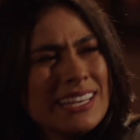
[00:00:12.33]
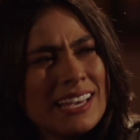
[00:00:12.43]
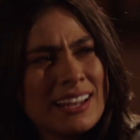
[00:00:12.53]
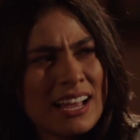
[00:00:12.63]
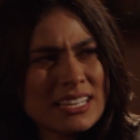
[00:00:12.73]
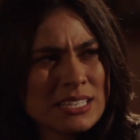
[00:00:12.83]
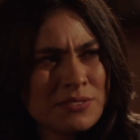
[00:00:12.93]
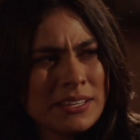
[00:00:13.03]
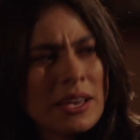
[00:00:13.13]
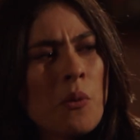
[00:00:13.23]
لك ايه انا حاسه
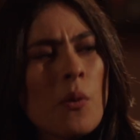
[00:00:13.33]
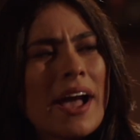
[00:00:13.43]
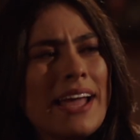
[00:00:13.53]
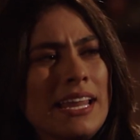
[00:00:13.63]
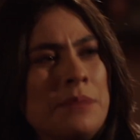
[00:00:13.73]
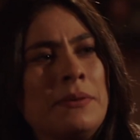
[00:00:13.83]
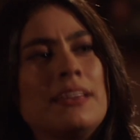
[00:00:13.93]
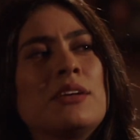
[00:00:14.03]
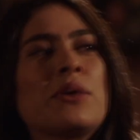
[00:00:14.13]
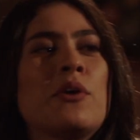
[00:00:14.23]
في جو غريب
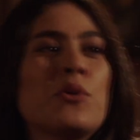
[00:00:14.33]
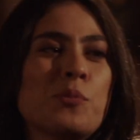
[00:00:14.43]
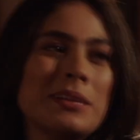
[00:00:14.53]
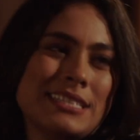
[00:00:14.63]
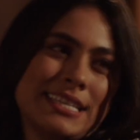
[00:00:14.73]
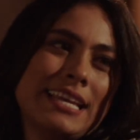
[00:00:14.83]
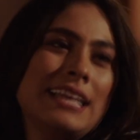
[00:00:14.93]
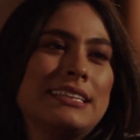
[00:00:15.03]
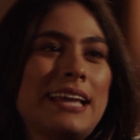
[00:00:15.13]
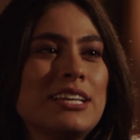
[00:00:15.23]
كده وجو
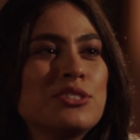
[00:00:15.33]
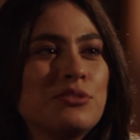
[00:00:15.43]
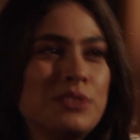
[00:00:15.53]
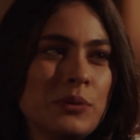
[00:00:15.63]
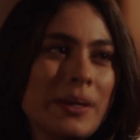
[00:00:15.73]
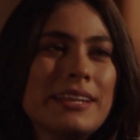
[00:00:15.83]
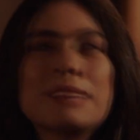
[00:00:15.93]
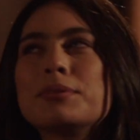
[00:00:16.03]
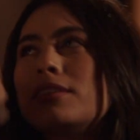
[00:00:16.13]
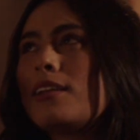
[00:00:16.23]
رومانسيه انت عايشه فيه
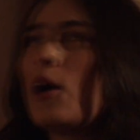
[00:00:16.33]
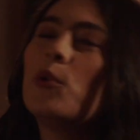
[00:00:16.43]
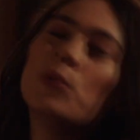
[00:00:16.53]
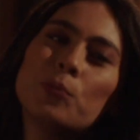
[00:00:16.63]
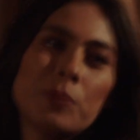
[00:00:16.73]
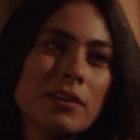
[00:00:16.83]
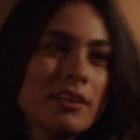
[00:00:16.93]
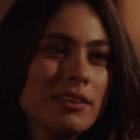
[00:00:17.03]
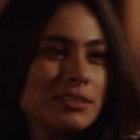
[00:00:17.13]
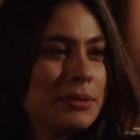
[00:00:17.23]
وعينك بتطلع قلوب
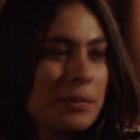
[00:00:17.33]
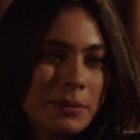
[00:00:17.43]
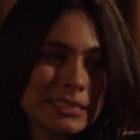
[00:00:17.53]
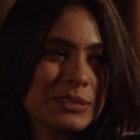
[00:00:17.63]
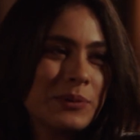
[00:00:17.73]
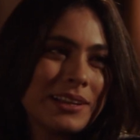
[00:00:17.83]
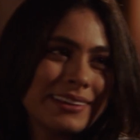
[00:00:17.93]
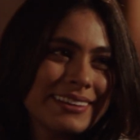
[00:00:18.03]
انت بتحبي جديد ولا